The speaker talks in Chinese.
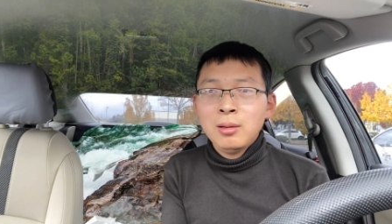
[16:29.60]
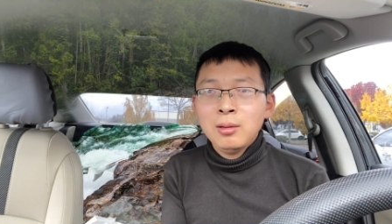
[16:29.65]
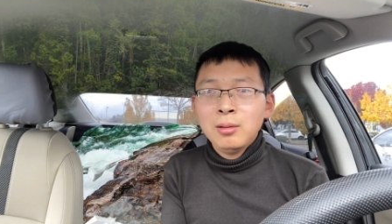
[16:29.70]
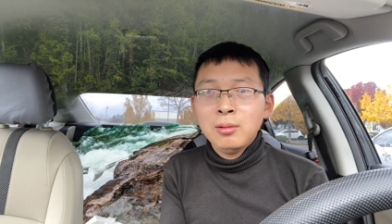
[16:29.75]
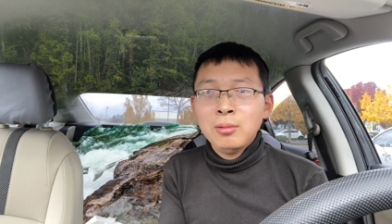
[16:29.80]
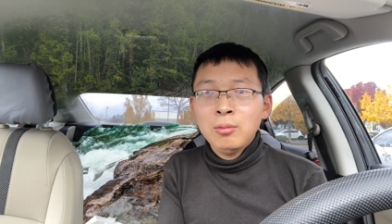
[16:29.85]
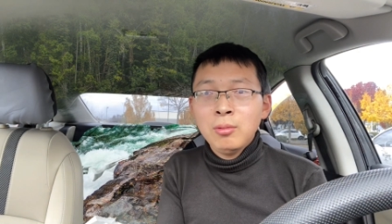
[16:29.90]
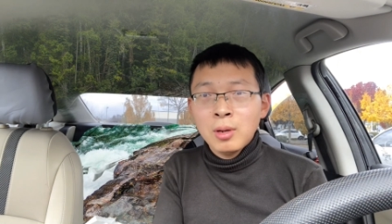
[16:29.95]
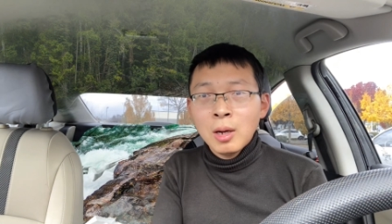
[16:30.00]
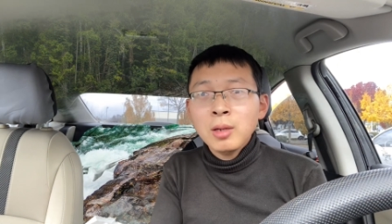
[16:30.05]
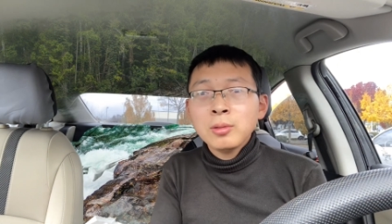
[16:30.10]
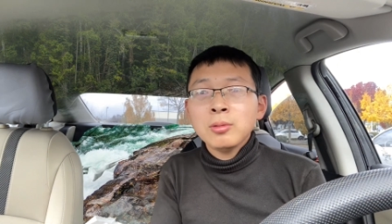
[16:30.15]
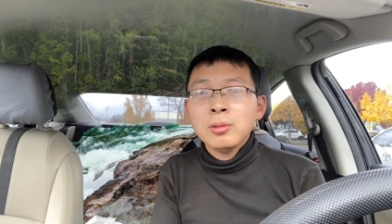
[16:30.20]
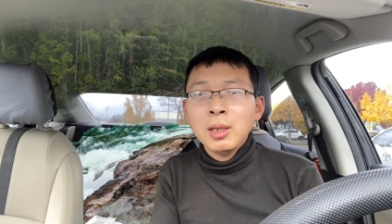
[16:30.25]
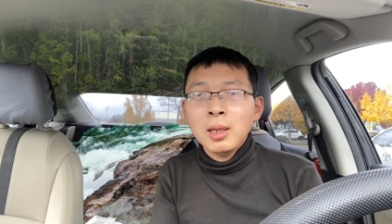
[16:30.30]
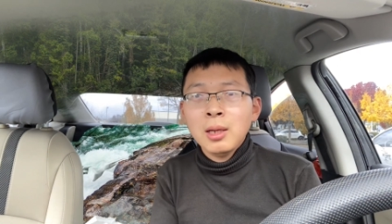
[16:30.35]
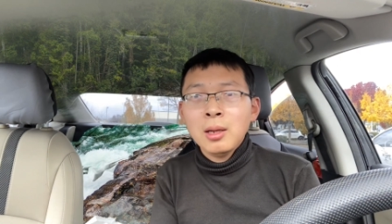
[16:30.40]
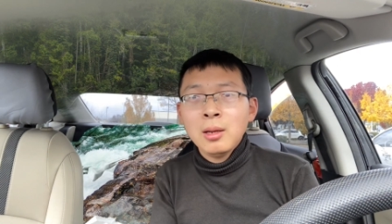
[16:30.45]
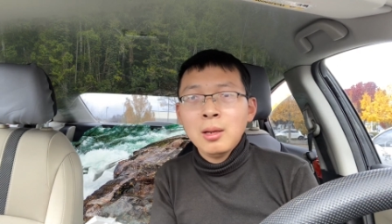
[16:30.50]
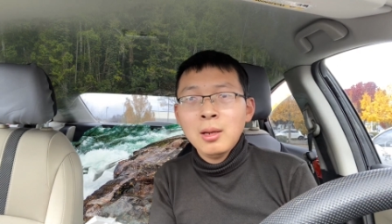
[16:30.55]
我告诉
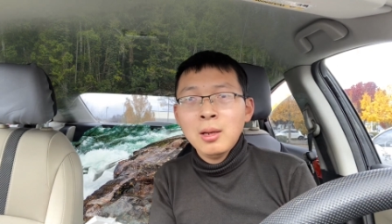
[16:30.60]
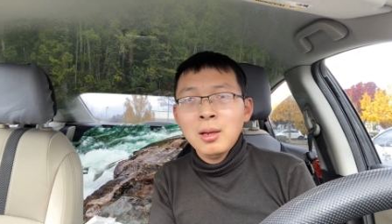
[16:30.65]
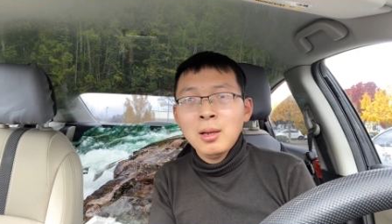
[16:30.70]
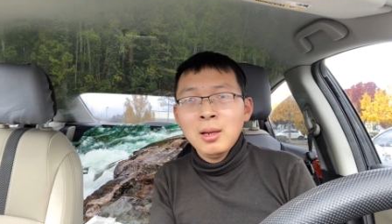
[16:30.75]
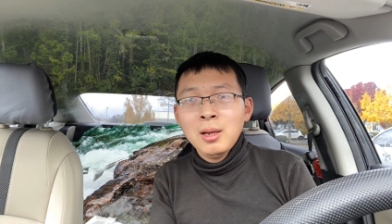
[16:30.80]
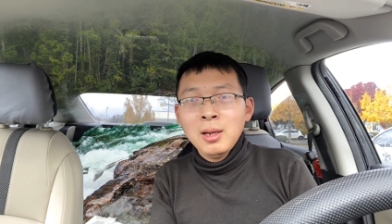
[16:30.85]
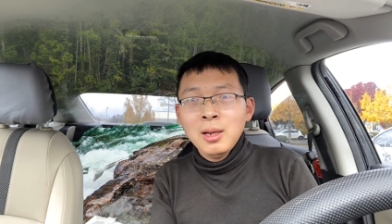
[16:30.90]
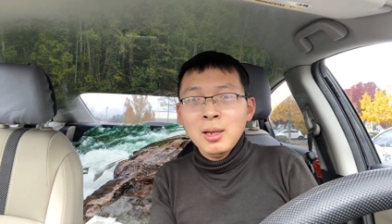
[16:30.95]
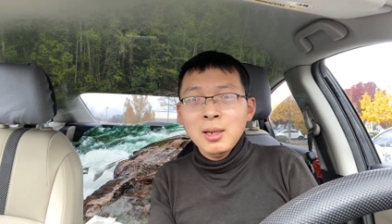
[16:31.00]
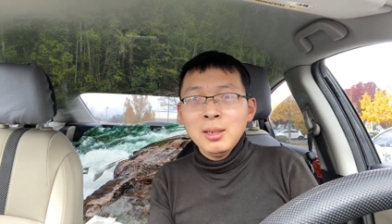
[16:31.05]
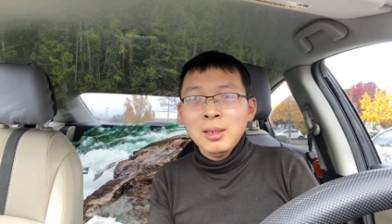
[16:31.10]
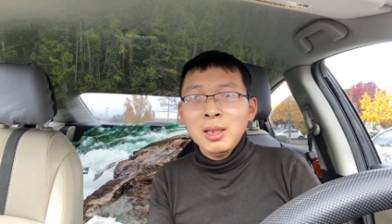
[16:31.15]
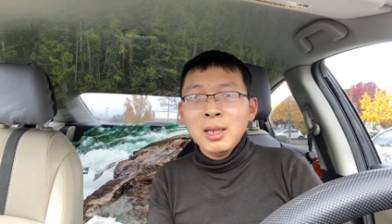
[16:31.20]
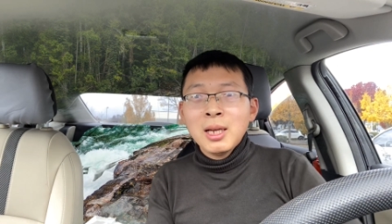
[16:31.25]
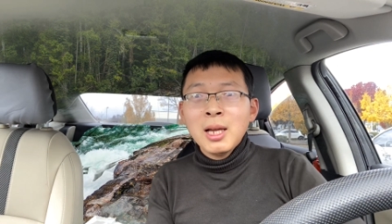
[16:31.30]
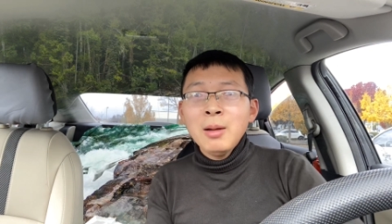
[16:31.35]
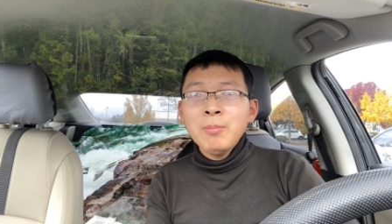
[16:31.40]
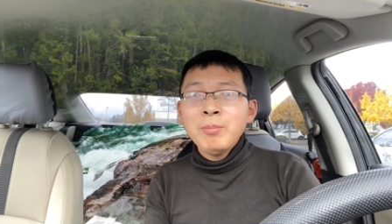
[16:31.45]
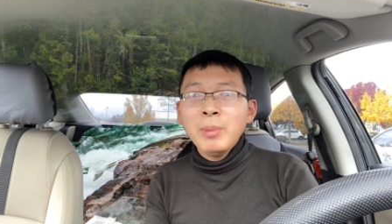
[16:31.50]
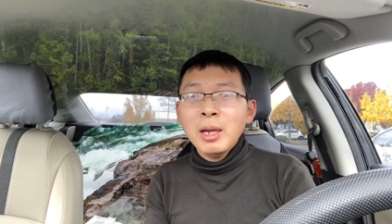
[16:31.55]
你，你
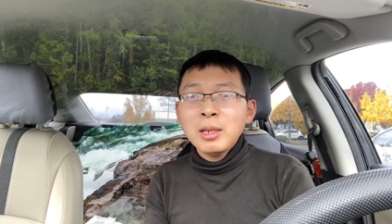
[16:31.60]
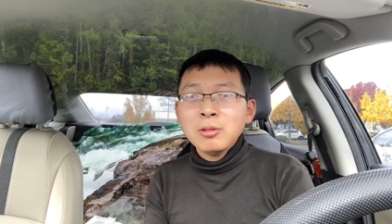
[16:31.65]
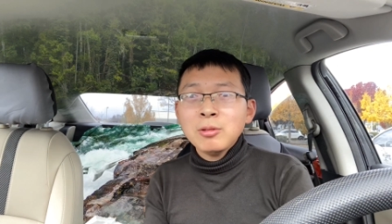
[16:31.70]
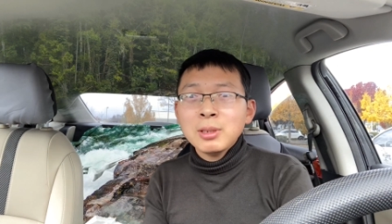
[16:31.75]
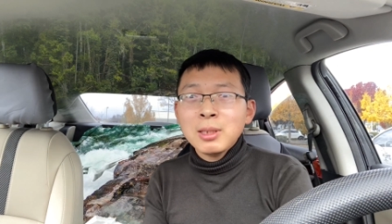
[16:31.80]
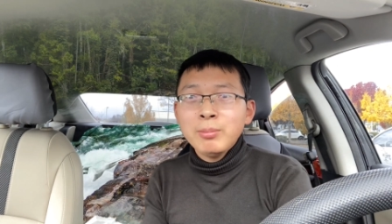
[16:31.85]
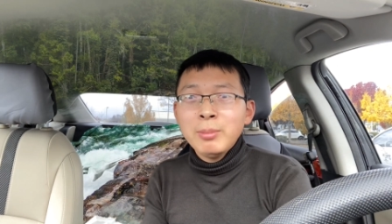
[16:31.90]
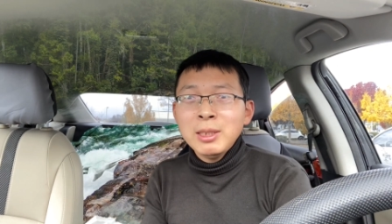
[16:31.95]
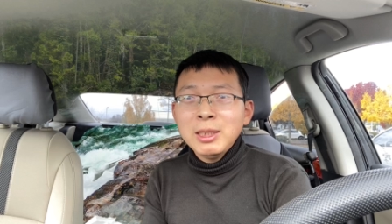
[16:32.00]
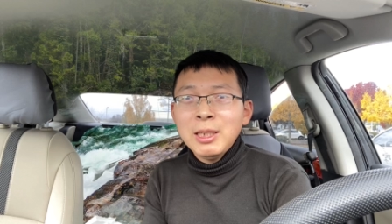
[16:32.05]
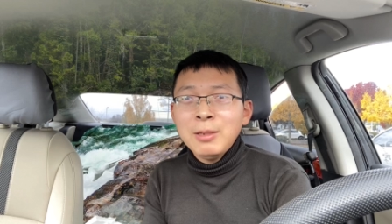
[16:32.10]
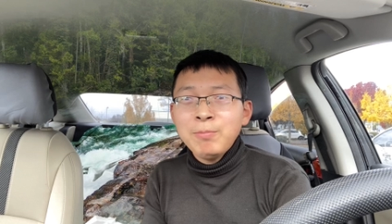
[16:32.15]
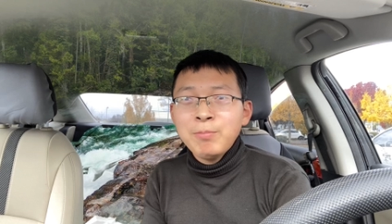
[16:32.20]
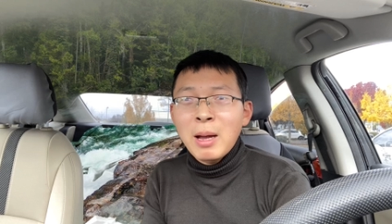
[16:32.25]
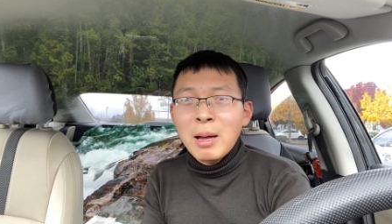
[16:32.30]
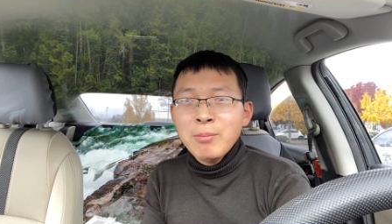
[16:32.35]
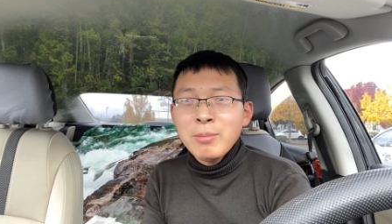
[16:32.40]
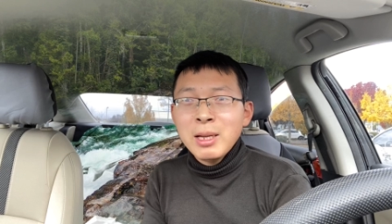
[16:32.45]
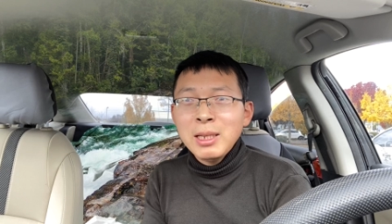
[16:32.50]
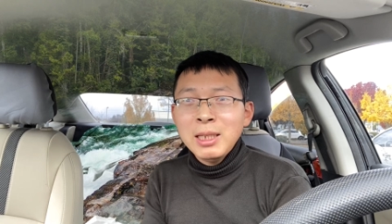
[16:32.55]
更别说什么硬
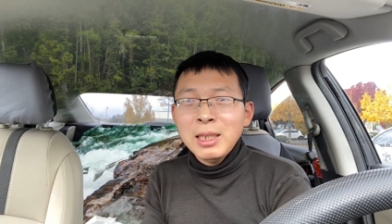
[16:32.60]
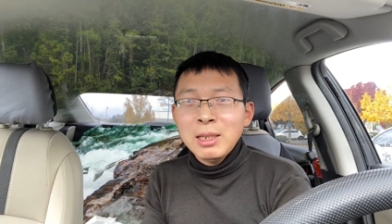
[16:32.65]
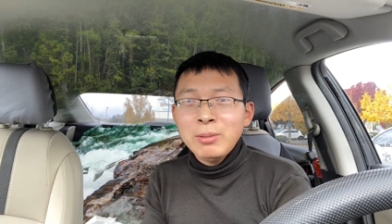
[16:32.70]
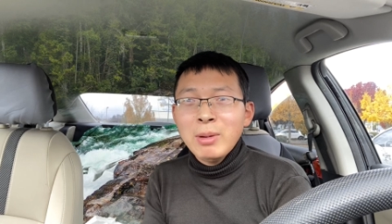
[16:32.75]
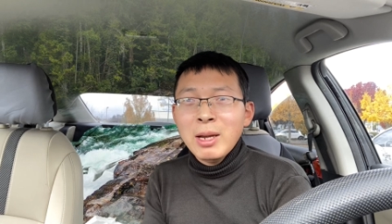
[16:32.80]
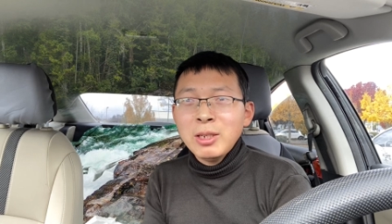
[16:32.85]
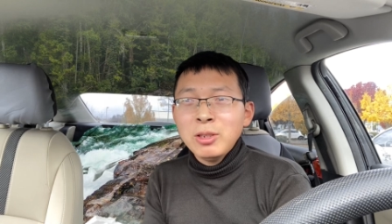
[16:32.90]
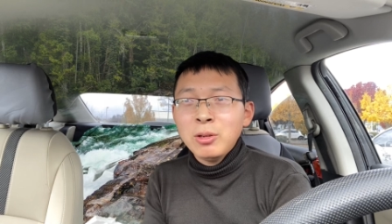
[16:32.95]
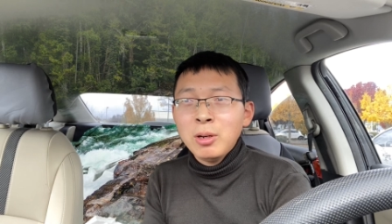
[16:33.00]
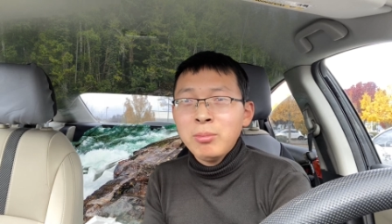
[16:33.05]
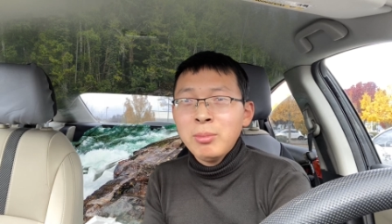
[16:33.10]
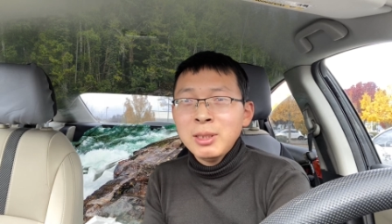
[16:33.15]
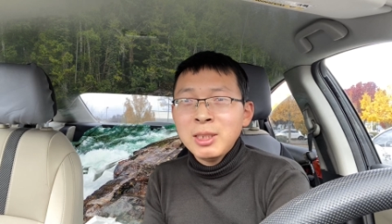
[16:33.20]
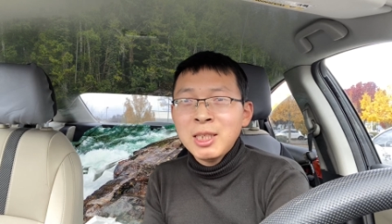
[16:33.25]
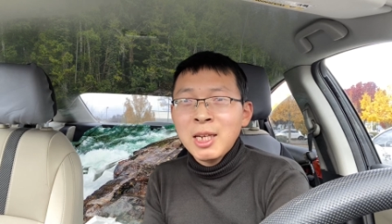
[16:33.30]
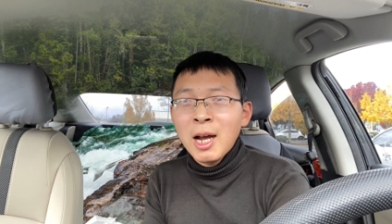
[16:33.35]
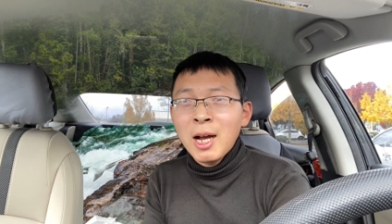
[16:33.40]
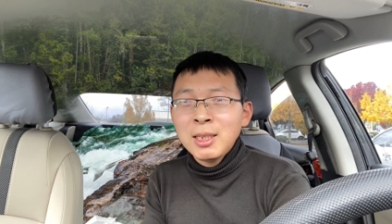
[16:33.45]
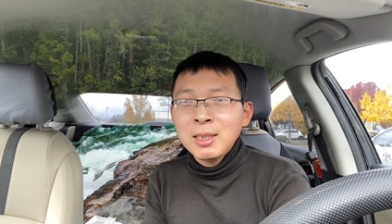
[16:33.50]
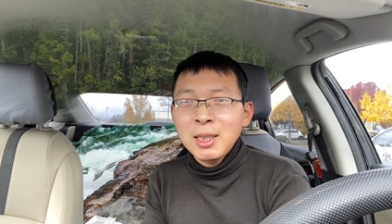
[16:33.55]
盘门里面有什么
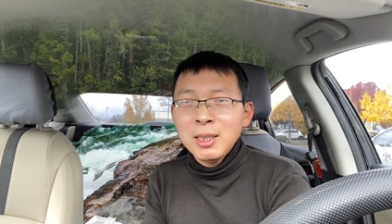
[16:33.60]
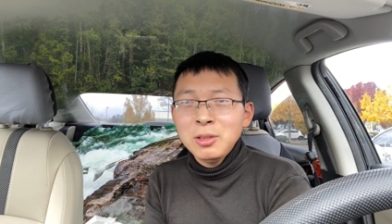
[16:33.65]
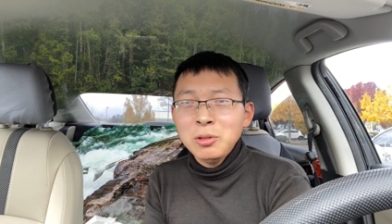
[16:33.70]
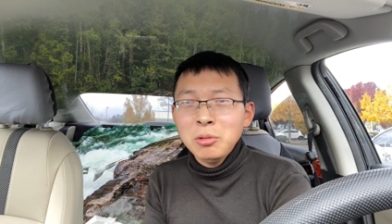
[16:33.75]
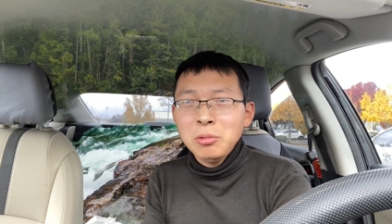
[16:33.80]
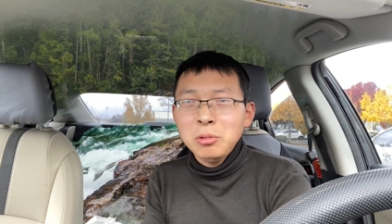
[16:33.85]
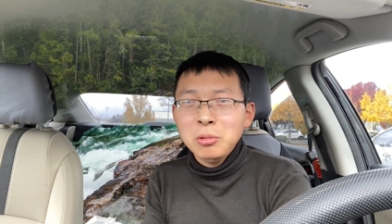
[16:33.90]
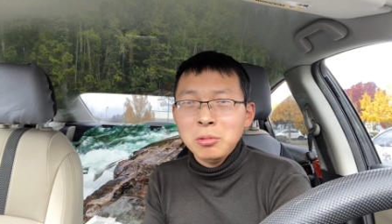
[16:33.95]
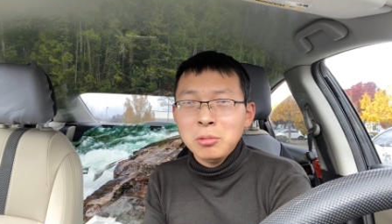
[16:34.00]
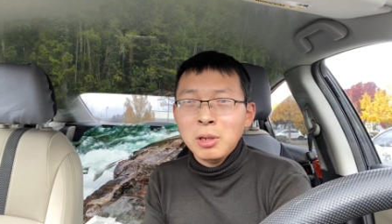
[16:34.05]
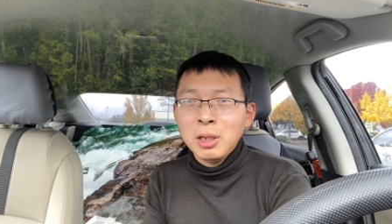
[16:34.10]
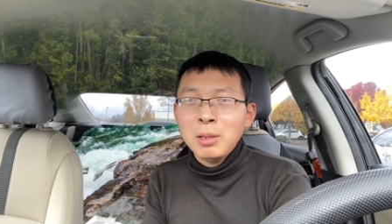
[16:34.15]
强奸幼女的，